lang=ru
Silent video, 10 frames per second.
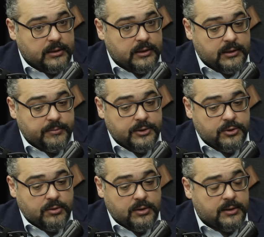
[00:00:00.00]
Надо отметить,
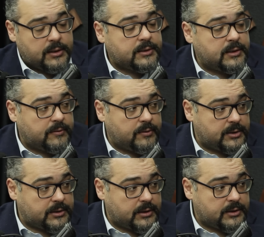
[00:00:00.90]
что это антрацитовое
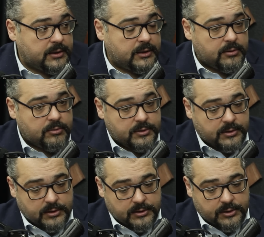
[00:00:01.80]
месторождение, то
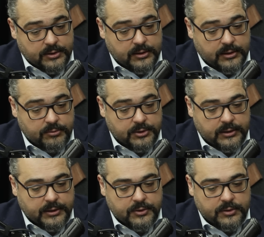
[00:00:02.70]
есть это достаточно
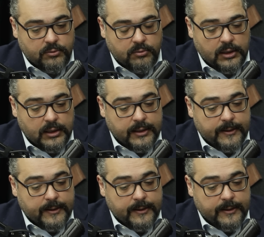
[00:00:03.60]
хороший качественный уголь.